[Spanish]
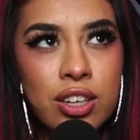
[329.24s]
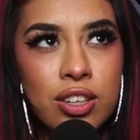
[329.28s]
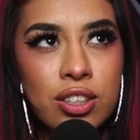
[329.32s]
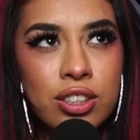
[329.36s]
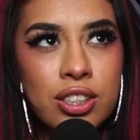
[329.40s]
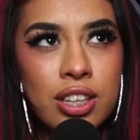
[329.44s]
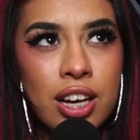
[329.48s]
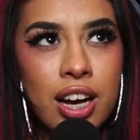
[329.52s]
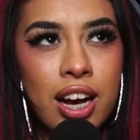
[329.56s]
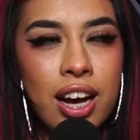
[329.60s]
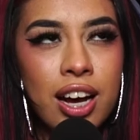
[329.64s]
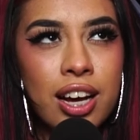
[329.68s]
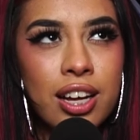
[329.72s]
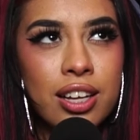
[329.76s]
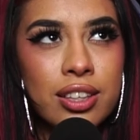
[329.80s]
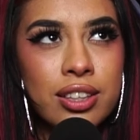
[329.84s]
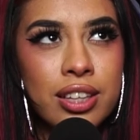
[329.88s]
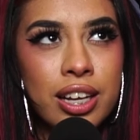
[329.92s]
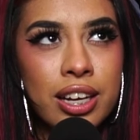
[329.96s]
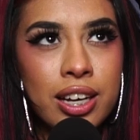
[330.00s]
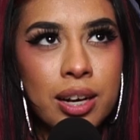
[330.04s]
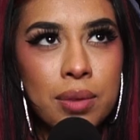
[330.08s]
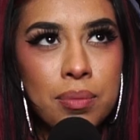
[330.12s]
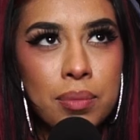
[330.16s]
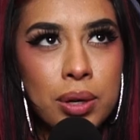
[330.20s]
o sea,
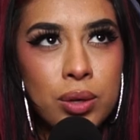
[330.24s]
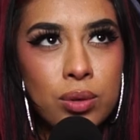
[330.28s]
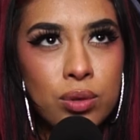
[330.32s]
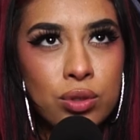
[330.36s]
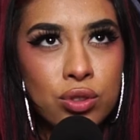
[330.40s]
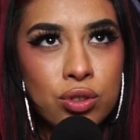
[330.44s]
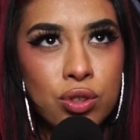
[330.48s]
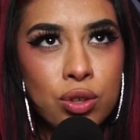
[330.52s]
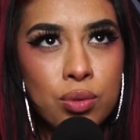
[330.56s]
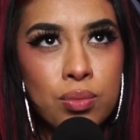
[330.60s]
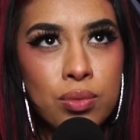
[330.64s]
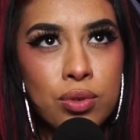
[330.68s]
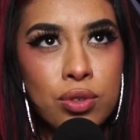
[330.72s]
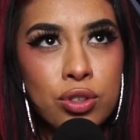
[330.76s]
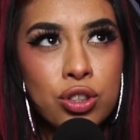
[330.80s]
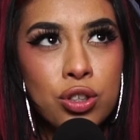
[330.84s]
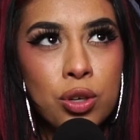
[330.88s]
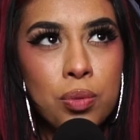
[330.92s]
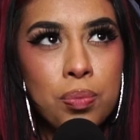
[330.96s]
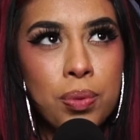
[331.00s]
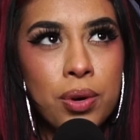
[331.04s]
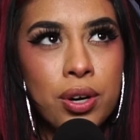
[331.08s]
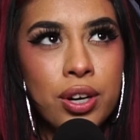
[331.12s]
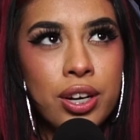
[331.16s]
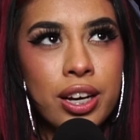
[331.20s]
de que me gustó
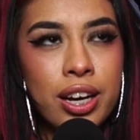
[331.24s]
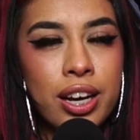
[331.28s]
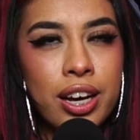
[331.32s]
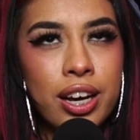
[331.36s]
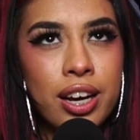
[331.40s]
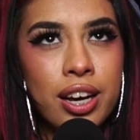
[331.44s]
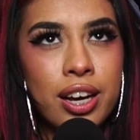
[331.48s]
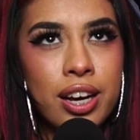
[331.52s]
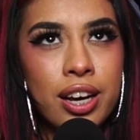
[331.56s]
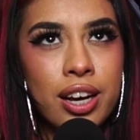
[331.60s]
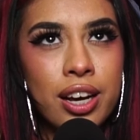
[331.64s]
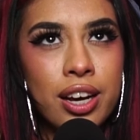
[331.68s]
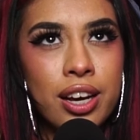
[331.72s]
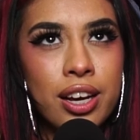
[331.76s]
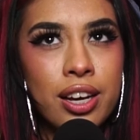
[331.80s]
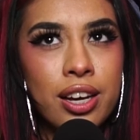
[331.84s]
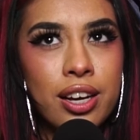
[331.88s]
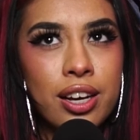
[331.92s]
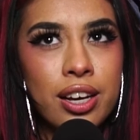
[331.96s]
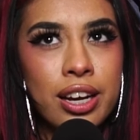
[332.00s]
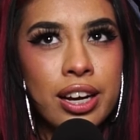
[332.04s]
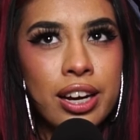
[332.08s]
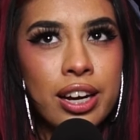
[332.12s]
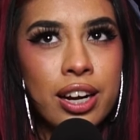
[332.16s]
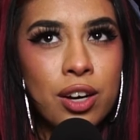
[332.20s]
mucho porque
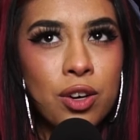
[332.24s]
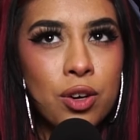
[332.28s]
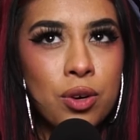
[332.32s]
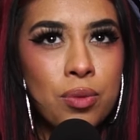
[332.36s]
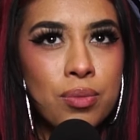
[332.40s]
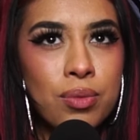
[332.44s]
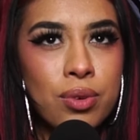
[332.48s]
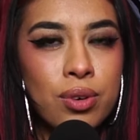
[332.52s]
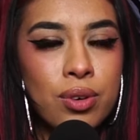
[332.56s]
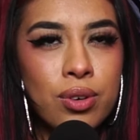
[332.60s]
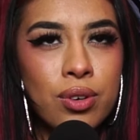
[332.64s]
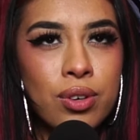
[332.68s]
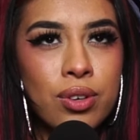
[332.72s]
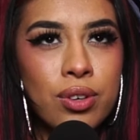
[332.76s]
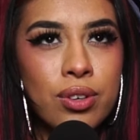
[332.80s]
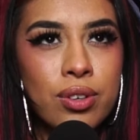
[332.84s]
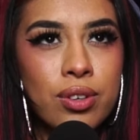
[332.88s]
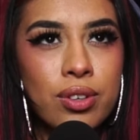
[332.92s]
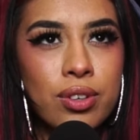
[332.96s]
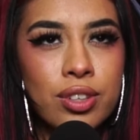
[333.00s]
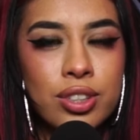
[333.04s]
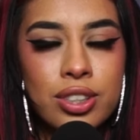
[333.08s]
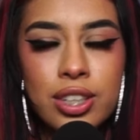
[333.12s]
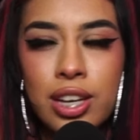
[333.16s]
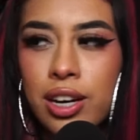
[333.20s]
era como,
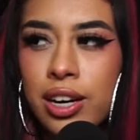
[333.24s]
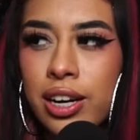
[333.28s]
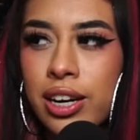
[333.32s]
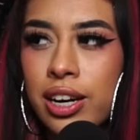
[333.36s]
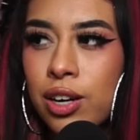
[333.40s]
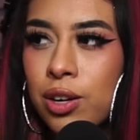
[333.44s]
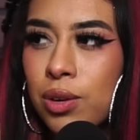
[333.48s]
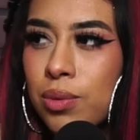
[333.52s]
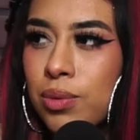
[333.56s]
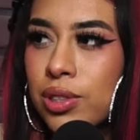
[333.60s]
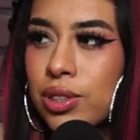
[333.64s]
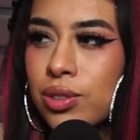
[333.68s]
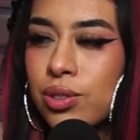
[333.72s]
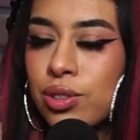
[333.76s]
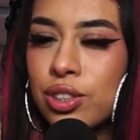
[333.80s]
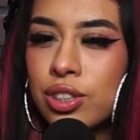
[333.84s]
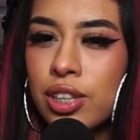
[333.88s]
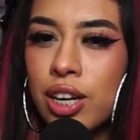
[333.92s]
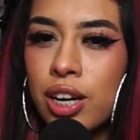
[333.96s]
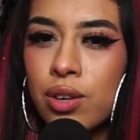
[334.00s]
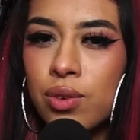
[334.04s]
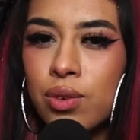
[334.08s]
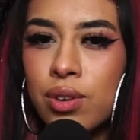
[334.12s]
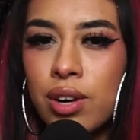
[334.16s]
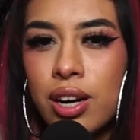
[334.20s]
o sea, era como
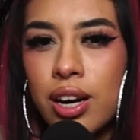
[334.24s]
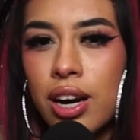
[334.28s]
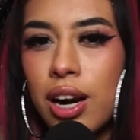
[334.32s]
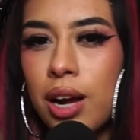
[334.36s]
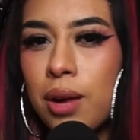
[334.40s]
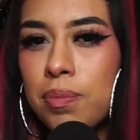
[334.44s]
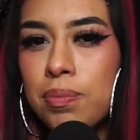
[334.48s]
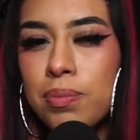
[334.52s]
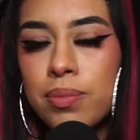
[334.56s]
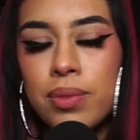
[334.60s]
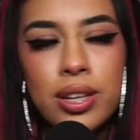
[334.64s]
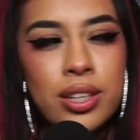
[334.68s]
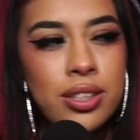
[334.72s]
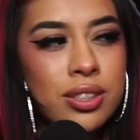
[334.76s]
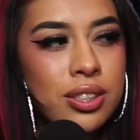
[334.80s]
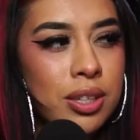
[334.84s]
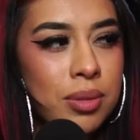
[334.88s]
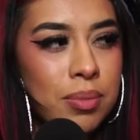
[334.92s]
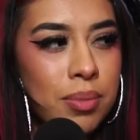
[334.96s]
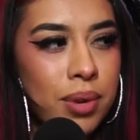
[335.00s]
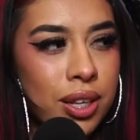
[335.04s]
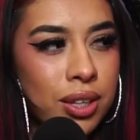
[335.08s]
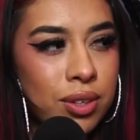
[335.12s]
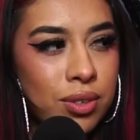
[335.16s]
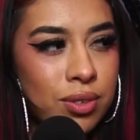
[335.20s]
escuchar un rap
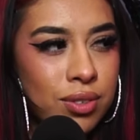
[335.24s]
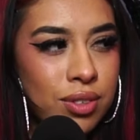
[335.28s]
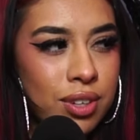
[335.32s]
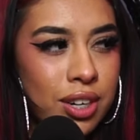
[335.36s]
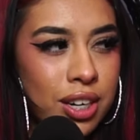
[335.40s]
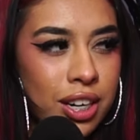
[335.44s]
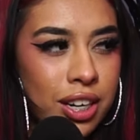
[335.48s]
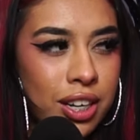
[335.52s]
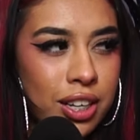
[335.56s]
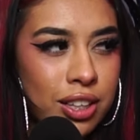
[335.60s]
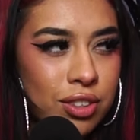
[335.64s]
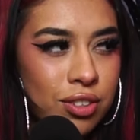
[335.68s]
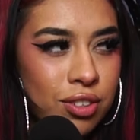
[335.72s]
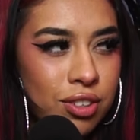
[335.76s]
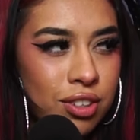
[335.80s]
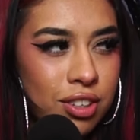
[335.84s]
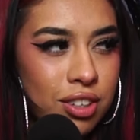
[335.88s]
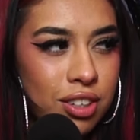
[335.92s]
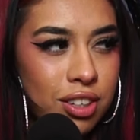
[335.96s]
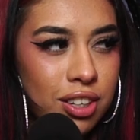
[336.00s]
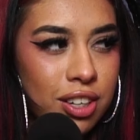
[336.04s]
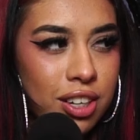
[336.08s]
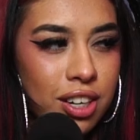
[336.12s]
encima de un reggaetón.